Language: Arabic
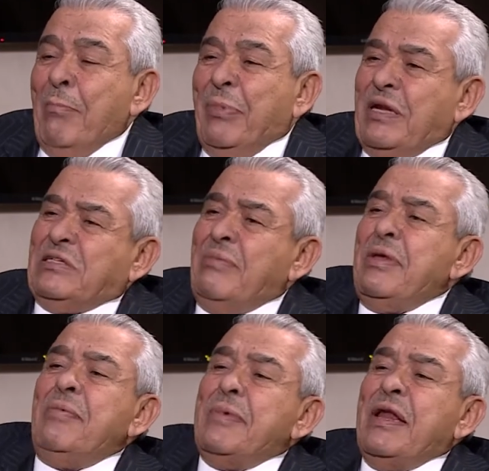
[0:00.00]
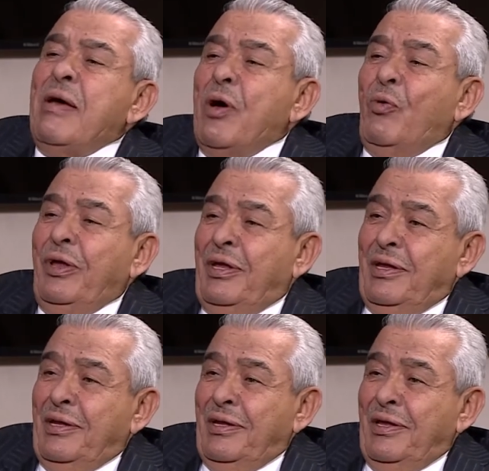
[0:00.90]
بنسبهم النبوي
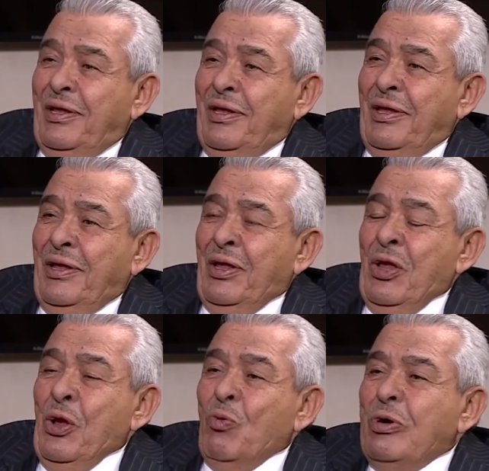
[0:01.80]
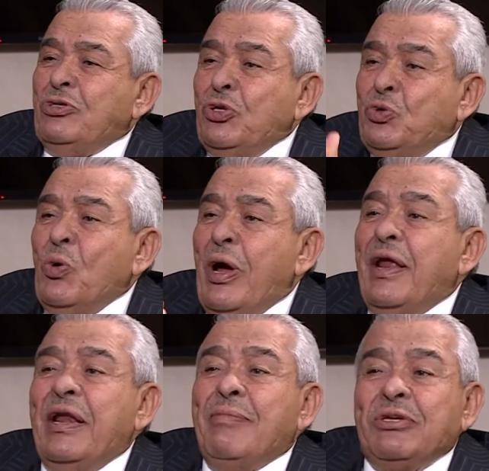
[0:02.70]
وجدوا
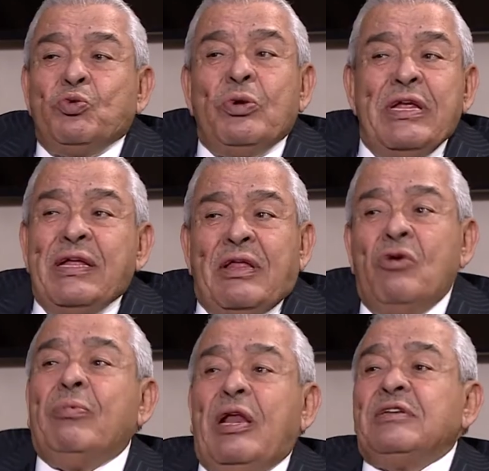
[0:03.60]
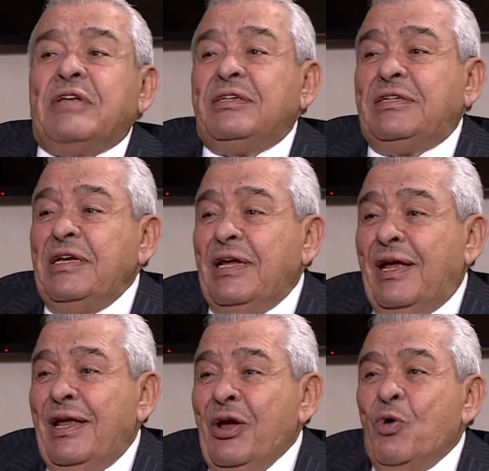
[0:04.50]
أن مسؤوليتهم الأساسية
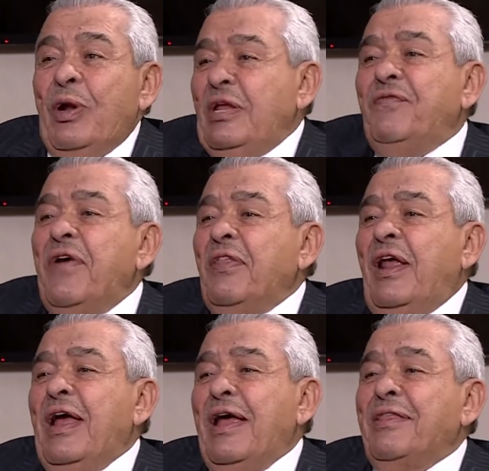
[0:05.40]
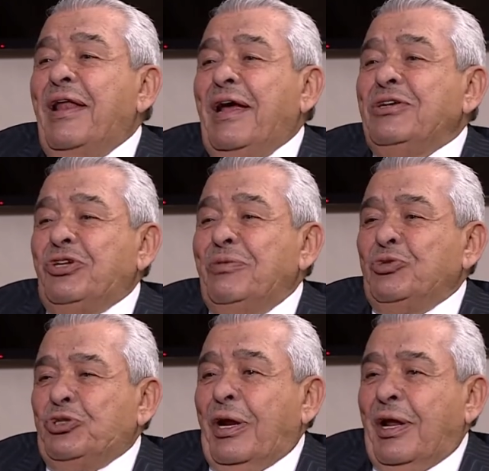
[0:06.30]
هو الحفاظ على هذا العيش
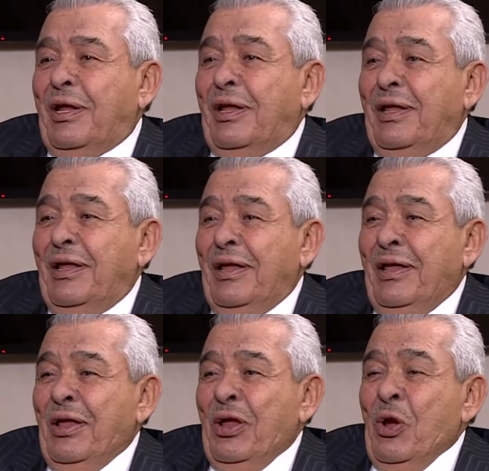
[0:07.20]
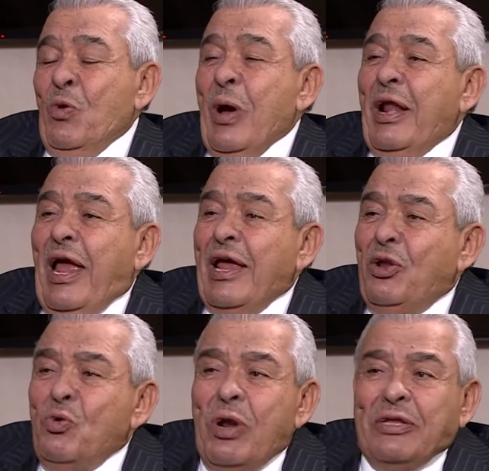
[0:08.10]
المشترك
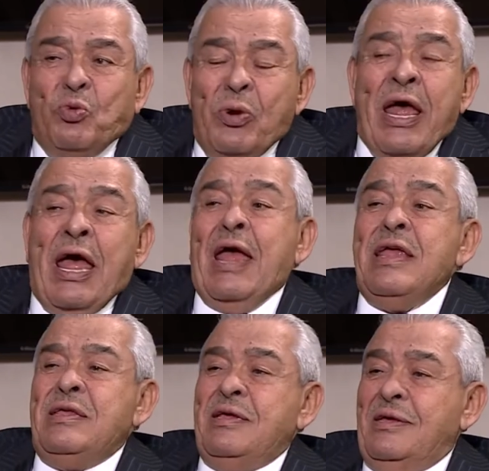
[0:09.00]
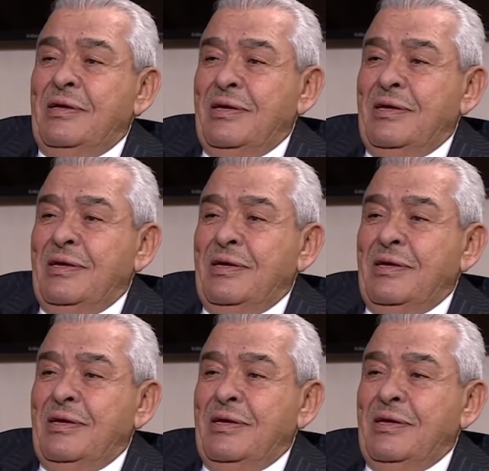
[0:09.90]
والحيلولة دون أي